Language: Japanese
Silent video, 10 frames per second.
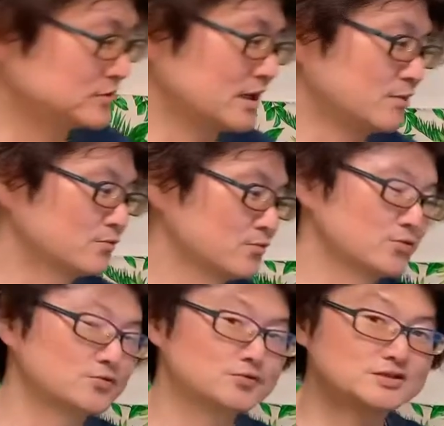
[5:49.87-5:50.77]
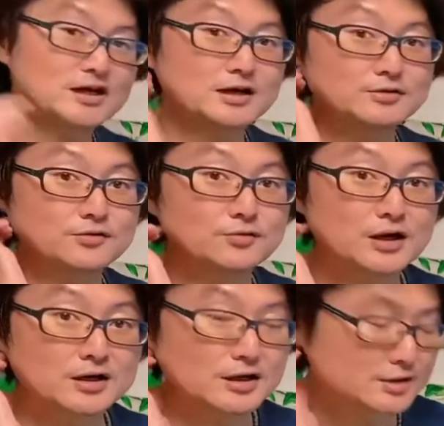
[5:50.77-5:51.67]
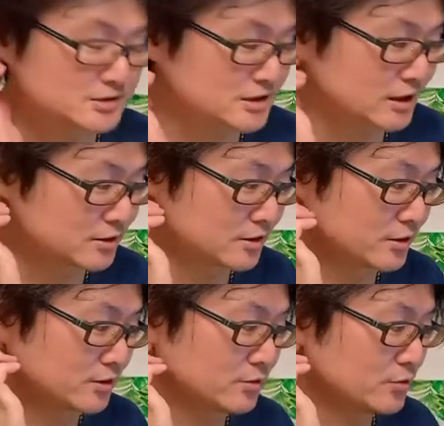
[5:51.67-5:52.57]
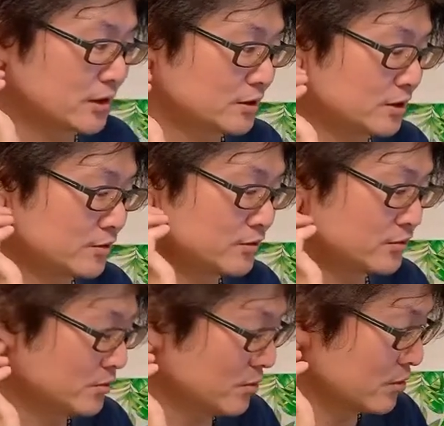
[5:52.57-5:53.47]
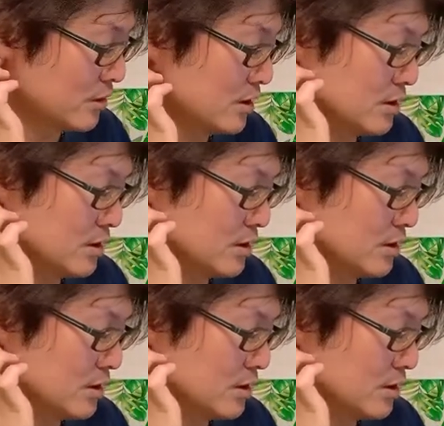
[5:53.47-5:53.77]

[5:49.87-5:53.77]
断をしたかっていうか決定したかっていうかっていうと